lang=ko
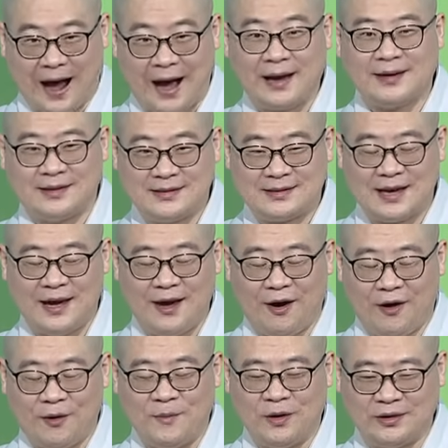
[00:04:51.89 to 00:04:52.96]
악 이제
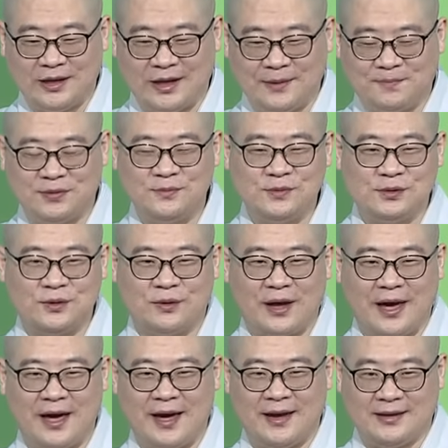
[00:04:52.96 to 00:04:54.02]
어머니
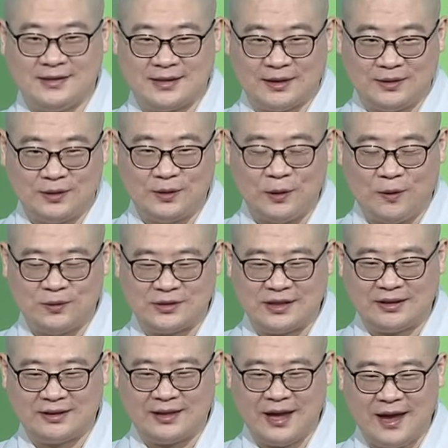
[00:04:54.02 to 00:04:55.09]
품속에 이제 들어오실